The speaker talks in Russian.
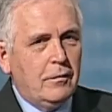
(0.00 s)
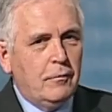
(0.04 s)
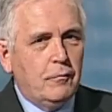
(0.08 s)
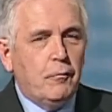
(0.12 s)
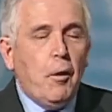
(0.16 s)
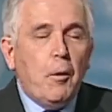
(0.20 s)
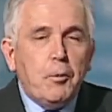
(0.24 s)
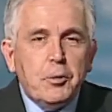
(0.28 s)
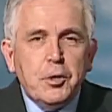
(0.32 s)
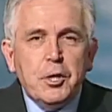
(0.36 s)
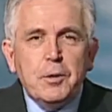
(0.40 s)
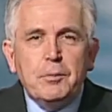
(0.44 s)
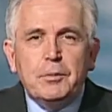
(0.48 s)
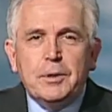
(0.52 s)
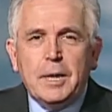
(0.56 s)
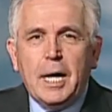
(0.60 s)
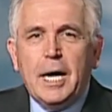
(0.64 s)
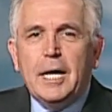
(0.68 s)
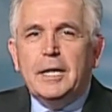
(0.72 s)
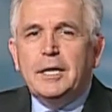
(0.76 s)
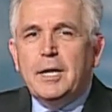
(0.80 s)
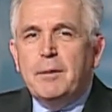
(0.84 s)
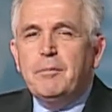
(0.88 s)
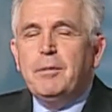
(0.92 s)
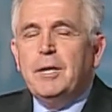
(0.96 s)
В общем-то,
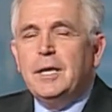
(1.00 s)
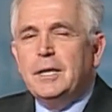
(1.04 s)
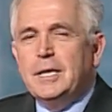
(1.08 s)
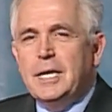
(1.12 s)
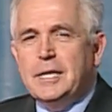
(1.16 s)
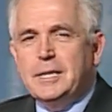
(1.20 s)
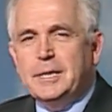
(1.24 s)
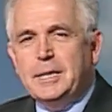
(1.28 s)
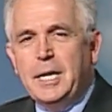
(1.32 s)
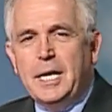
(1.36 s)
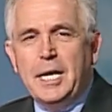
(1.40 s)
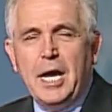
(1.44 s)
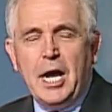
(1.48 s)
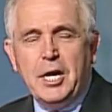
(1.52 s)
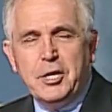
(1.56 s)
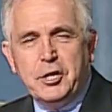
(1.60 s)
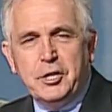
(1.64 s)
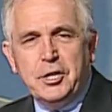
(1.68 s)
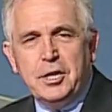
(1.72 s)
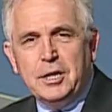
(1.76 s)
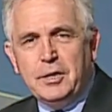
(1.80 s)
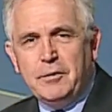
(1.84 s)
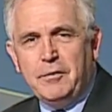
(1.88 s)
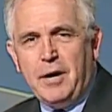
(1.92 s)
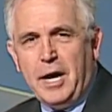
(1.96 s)
это был
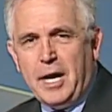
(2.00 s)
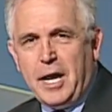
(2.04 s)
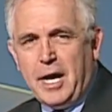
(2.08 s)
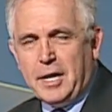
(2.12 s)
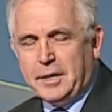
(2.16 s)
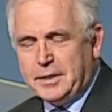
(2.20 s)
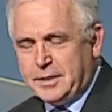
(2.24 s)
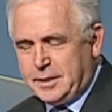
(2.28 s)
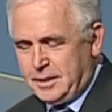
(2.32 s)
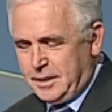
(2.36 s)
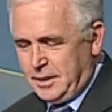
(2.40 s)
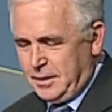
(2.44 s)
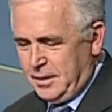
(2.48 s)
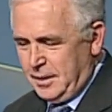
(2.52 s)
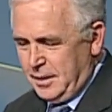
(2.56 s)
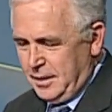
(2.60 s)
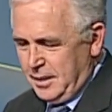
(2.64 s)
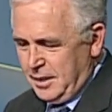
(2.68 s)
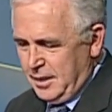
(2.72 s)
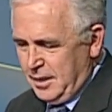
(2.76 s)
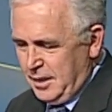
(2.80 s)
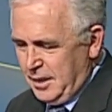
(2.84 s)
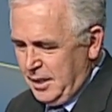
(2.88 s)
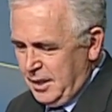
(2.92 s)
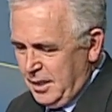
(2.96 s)
настоящий дворец.
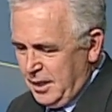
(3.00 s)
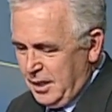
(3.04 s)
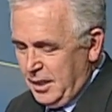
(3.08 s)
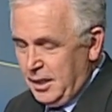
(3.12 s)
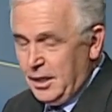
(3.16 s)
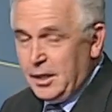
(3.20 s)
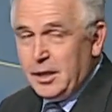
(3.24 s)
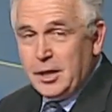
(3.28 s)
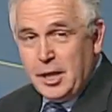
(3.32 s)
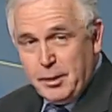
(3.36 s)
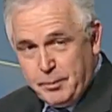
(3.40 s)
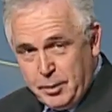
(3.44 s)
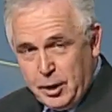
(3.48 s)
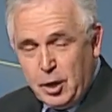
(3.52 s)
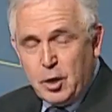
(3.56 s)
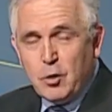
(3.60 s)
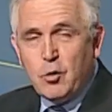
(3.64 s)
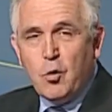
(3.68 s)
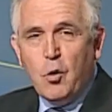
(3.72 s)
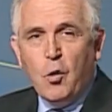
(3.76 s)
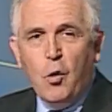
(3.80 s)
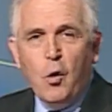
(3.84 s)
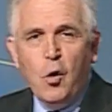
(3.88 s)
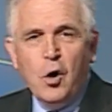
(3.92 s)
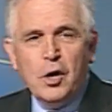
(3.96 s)
На
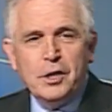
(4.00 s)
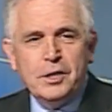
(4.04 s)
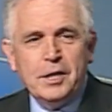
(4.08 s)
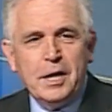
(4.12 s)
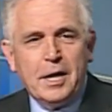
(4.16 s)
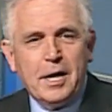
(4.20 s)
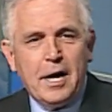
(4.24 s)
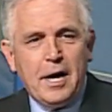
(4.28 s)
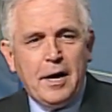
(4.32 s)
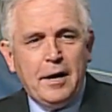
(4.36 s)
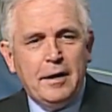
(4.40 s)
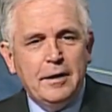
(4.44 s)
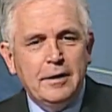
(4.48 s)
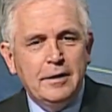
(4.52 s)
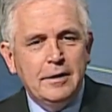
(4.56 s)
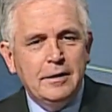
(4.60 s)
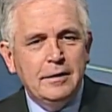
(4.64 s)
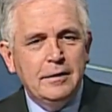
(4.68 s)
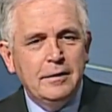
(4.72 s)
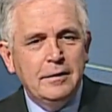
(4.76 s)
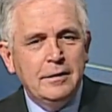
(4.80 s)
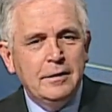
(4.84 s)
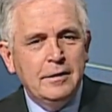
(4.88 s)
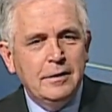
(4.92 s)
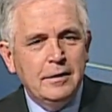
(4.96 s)
берегу озера,
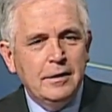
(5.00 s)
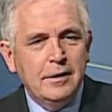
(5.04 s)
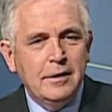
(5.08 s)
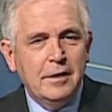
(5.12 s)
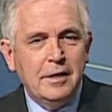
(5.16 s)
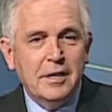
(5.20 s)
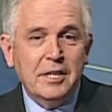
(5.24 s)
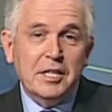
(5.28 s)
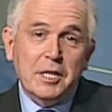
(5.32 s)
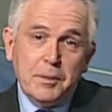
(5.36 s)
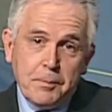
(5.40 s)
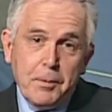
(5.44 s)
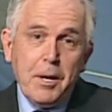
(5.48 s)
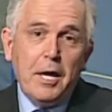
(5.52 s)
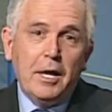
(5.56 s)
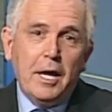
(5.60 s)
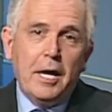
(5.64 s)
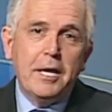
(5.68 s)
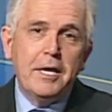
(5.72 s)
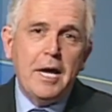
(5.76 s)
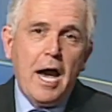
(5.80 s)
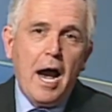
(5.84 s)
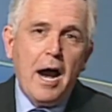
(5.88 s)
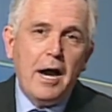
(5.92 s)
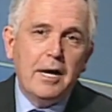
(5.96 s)
с белой
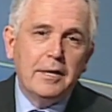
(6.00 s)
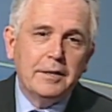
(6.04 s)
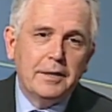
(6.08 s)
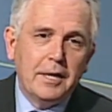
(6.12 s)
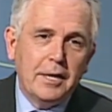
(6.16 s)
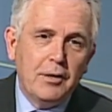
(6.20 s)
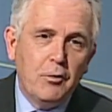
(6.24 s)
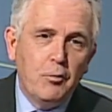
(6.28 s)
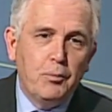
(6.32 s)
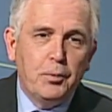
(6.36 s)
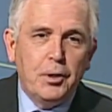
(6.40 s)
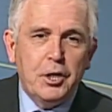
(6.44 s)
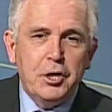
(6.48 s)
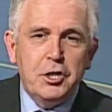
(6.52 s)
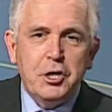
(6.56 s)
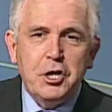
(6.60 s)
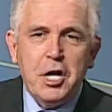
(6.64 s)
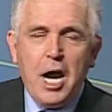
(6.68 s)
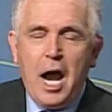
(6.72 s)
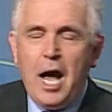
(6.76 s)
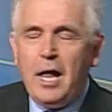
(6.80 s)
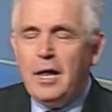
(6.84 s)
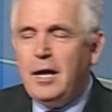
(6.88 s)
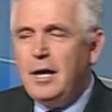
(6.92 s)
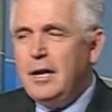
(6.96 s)
яхтой у
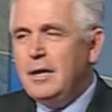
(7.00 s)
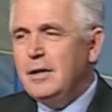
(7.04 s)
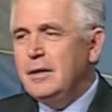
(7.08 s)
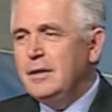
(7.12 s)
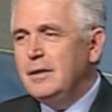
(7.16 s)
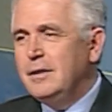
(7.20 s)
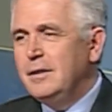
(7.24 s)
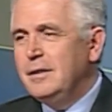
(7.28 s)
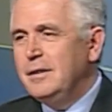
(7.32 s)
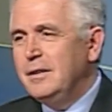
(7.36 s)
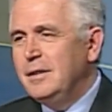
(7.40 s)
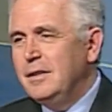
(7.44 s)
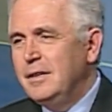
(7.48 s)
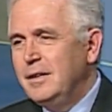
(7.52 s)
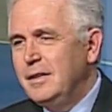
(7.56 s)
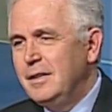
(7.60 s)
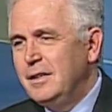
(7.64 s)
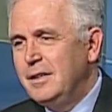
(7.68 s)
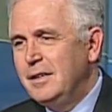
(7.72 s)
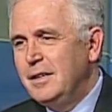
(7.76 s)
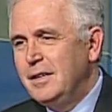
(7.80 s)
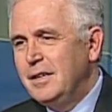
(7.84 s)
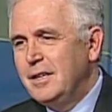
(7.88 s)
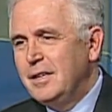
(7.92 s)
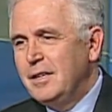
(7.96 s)
причала.
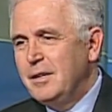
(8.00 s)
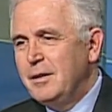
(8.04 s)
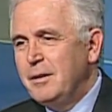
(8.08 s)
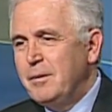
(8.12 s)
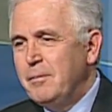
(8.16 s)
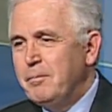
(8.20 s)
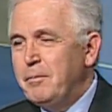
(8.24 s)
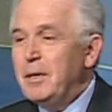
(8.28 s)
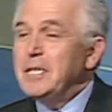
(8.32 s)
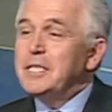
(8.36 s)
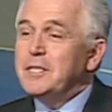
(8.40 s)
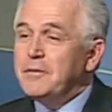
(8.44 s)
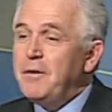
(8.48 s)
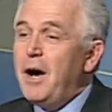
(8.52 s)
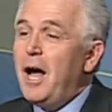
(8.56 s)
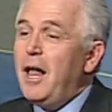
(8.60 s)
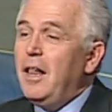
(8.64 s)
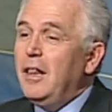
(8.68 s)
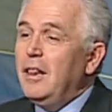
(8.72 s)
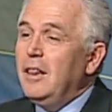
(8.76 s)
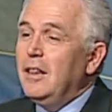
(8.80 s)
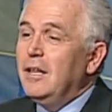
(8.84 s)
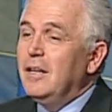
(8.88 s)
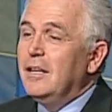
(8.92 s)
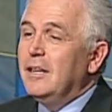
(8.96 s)

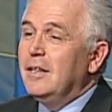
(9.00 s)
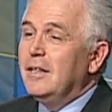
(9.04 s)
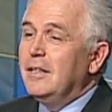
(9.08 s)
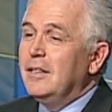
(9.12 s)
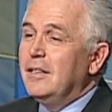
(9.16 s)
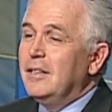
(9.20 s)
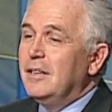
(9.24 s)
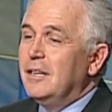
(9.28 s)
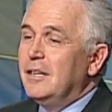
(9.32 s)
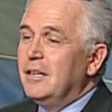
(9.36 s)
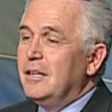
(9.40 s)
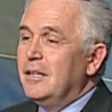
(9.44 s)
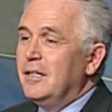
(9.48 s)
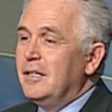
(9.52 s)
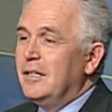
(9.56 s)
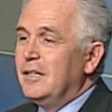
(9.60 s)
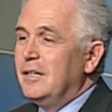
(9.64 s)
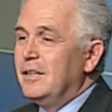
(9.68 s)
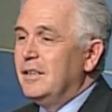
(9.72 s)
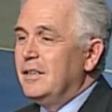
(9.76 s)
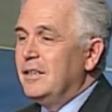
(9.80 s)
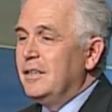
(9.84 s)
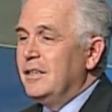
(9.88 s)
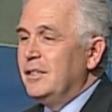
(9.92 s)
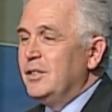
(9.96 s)
Позвал
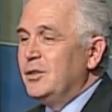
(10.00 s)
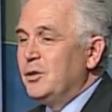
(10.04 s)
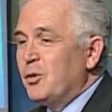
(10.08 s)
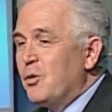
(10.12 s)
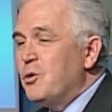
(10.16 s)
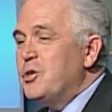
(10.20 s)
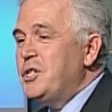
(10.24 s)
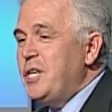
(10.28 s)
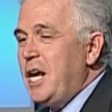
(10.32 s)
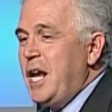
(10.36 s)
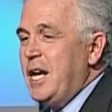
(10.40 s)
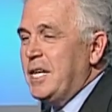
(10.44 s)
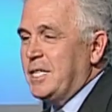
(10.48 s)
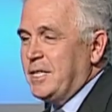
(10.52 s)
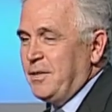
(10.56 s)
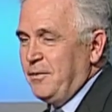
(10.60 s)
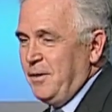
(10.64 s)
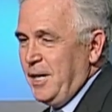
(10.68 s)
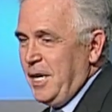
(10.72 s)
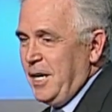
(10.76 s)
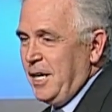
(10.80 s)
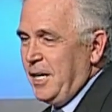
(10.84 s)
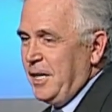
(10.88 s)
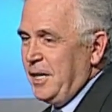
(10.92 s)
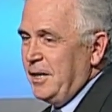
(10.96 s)
друзей
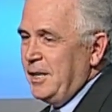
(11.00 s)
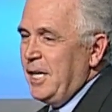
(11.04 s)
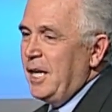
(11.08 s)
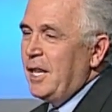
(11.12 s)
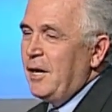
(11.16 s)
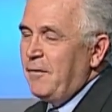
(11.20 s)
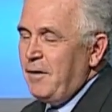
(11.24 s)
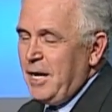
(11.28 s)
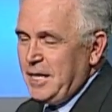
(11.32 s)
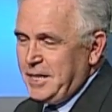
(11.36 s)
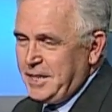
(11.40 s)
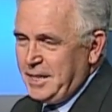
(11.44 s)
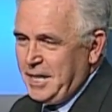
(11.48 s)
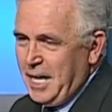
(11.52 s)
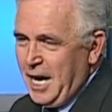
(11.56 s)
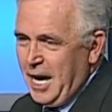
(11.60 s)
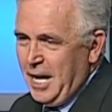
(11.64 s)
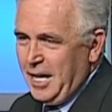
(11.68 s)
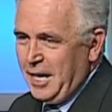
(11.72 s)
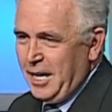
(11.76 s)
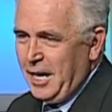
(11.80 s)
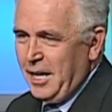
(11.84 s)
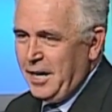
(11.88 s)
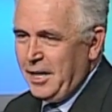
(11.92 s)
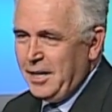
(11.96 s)
своих на
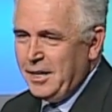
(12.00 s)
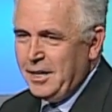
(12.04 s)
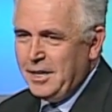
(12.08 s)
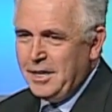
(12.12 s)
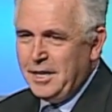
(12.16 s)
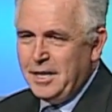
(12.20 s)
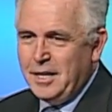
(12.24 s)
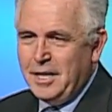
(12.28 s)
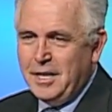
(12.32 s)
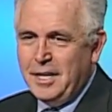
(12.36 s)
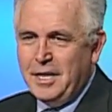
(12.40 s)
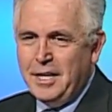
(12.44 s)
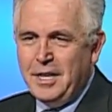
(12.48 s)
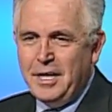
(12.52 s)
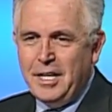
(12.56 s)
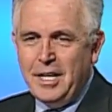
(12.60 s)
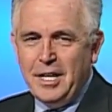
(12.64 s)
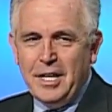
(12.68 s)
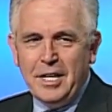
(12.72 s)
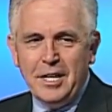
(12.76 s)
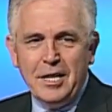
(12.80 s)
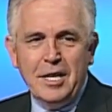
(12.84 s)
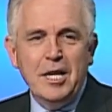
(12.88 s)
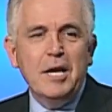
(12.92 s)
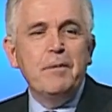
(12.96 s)
новоселье.
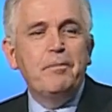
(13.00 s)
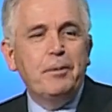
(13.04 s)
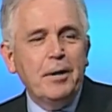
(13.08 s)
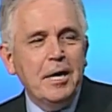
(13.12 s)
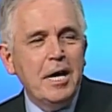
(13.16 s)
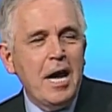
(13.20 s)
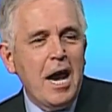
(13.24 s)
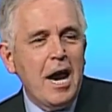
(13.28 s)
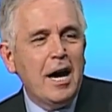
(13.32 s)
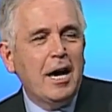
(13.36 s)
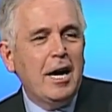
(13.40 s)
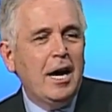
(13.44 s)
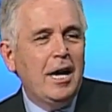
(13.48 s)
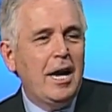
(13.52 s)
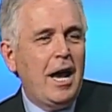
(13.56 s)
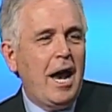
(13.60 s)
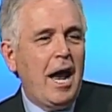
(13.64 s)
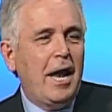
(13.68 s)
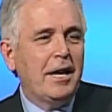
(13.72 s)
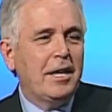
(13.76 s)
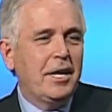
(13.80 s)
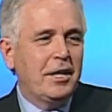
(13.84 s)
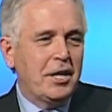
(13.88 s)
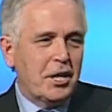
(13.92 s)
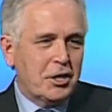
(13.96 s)
И приехали
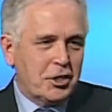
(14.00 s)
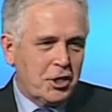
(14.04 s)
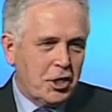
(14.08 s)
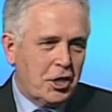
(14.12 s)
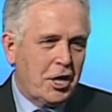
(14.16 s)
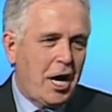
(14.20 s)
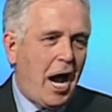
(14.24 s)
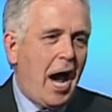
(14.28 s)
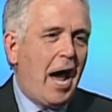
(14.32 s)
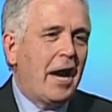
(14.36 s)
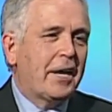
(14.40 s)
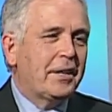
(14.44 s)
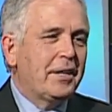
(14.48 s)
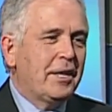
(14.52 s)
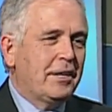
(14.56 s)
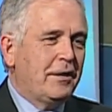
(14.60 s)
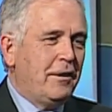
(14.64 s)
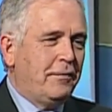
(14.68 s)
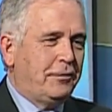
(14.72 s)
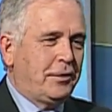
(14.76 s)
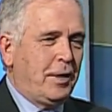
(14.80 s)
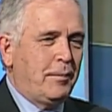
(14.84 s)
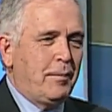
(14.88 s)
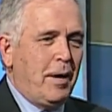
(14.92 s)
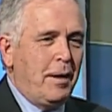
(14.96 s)
они на шикарных
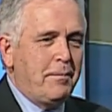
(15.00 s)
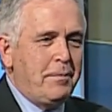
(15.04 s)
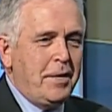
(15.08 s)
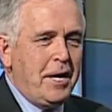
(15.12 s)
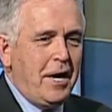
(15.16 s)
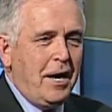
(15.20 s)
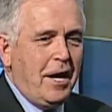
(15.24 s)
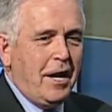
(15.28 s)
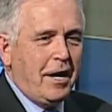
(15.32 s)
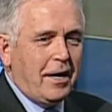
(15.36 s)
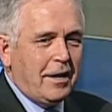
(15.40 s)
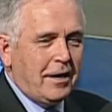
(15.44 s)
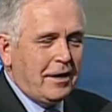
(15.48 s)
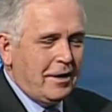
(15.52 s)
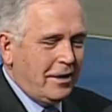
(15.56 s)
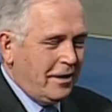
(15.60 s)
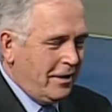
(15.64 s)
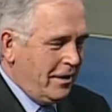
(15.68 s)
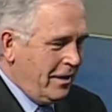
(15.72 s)
автомобилях –